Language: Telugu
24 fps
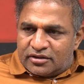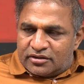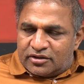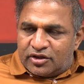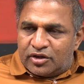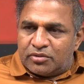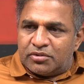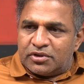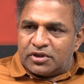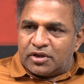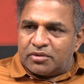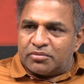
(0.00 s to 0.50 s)

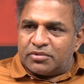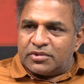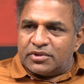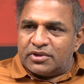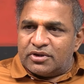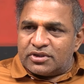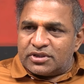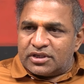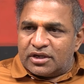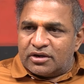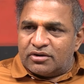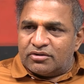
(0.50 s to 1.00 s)
తిరుమల తిరుపతి
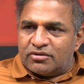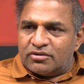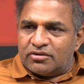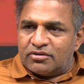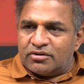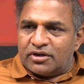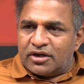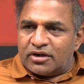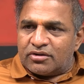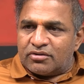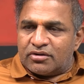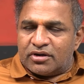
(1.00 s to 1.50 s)
దేవస్థానంలో
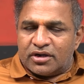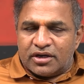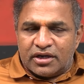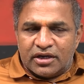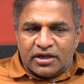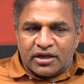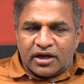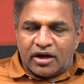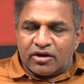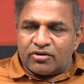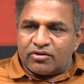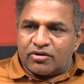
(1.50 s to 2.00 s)
ఉండేటువంటి
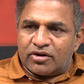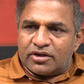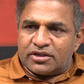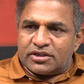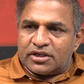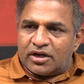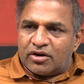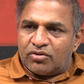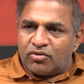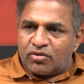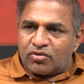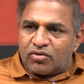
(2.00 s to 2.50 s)

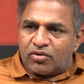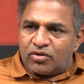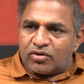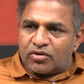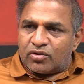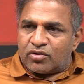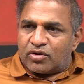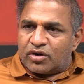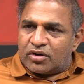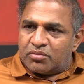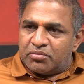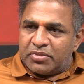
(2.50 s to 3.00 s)
అకృత్యాలు ఒక్కోటి
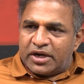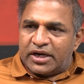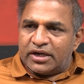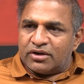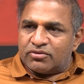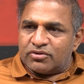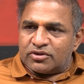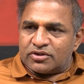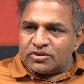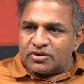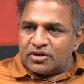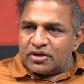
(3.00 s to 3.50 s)
ఒక్కోటి
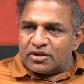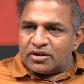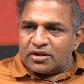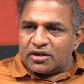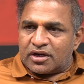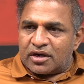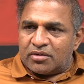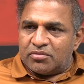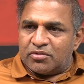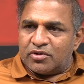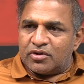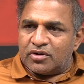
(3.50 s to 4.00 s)
బయటకు వస్తున్నటువంటి
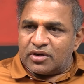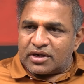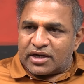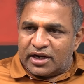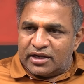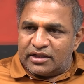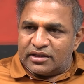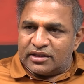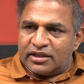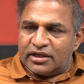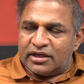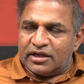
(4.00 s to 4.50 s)
క్రమంలో
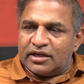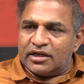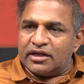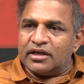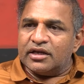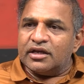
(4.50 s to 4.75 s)
కల్తీ